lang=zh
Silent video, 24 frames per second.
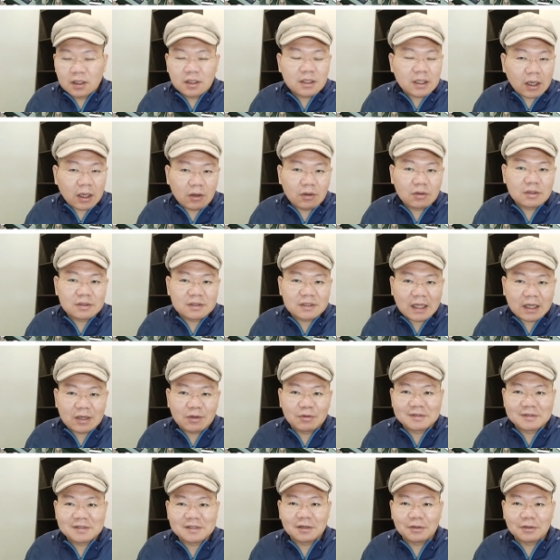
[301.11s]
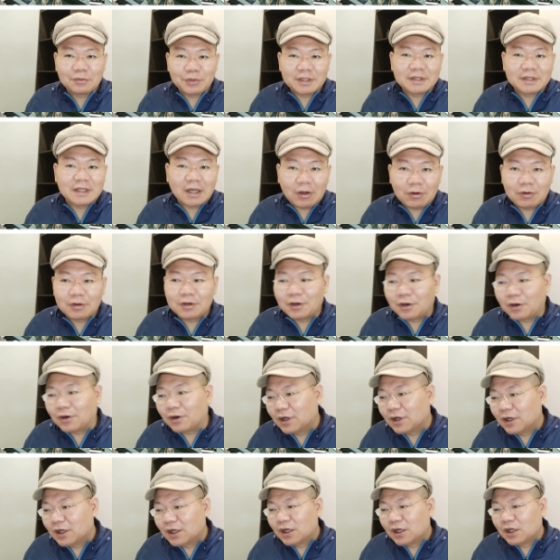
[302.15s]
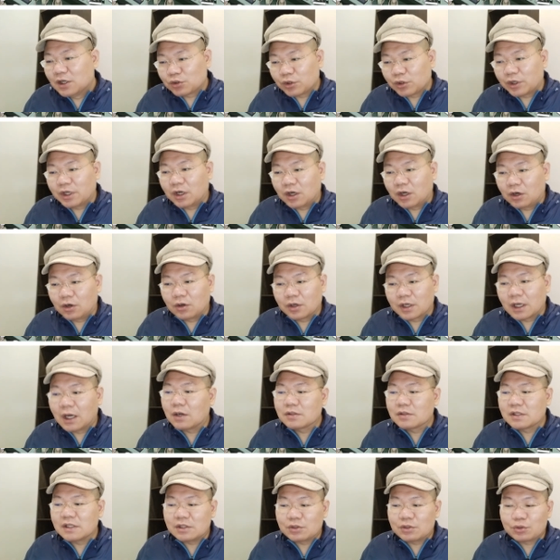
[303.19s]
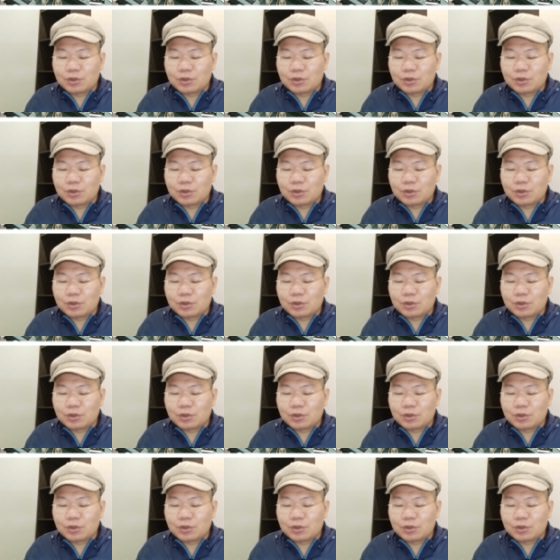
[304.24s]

靠大公司啊会倒哈，所以哈靠自